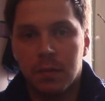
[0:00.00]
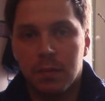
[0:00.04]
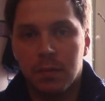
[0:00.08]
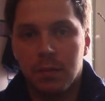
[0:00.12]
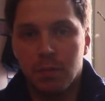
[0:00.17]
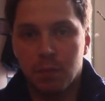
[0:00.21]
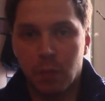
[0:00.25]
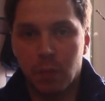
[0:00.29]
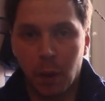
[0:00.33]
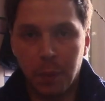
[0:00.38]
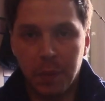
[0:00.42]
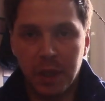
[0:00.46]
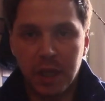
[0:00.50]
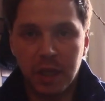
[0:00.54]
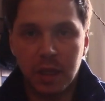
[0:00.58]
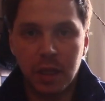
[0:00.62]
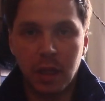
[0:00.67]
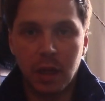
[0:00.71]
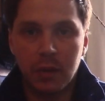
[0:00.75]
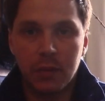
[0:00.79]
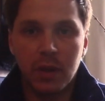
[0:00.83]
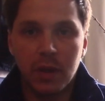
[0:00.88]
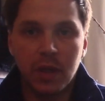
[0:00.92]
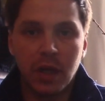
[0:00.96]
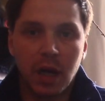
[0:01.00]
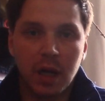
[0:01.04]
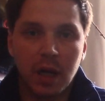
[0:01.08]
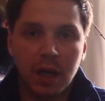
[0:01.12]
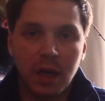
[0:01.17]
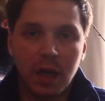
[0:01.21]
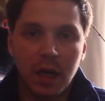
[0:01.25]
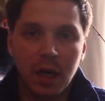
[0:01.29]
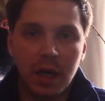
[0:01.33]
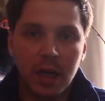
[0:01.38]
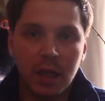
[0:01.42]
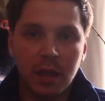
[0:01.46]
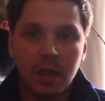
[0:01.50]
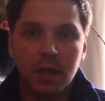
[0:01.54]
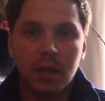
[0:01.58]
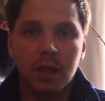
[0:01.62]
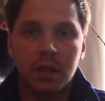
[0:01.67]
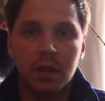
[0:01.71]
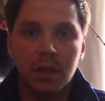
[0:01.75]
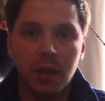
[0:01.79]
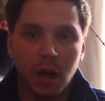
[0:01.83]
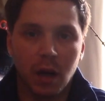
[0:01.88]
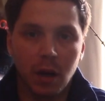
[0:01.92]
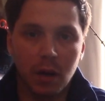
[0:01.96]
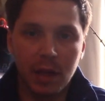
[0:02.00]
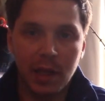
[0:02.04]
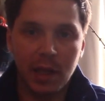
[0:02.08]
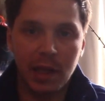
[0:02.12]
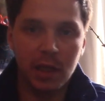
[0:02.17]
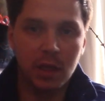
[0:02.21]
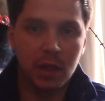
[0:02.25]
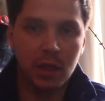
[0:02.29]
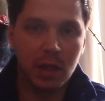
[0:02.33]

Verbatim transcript: Mobbing in der Vergangenheit, Kind traut sich